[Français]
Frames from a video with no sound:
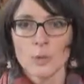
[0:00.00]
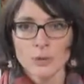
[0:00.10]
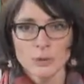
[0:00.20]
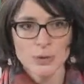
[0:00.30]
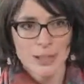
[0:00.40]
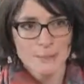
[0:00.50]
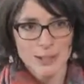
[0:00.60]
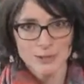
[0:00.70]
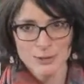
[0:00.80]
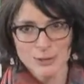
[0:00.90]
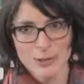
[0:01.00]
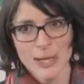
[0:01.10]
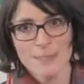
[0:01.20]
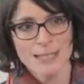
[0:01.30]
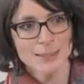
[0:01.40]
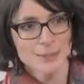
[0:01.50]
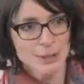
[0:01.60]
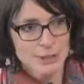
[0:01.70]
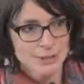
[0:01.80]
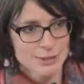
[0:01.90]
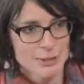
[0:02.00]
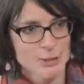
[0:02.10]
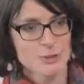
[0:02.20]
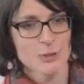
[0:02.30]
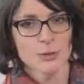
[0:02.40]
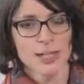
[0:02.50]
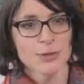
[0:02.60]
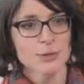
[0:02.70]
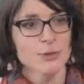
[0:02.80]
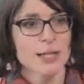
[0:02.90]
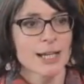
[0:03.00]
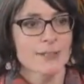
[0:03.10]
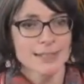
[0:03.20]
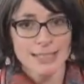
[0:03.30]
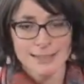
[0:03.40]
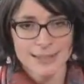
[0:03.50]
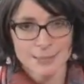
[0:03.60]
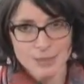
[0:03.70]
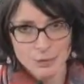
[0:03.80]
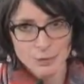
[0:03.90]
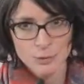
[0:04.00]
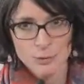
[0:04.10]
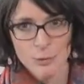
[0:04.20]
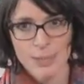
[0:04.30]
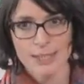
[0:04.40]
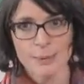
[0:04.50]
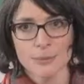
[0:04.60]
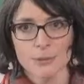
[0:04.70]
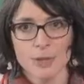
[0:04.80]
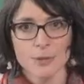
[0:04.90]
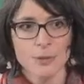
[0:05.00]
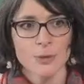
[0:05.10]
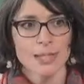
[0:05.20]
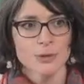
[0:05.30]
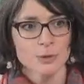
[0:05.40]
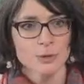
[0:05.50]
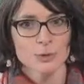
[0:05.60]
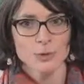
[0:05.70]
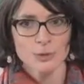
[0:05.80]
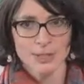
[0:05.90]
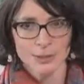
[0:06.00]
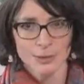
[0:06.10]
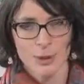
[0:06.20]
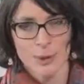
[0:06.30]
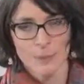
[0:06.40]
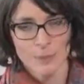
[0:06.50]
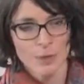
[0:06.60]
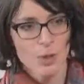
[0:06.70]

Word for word: Bonjour et bienvenue sur la Mediabox euh, dans le cadre de la 24e session du Congrès des pouvoirs locaux et régionaux du Conseil de l'Europe.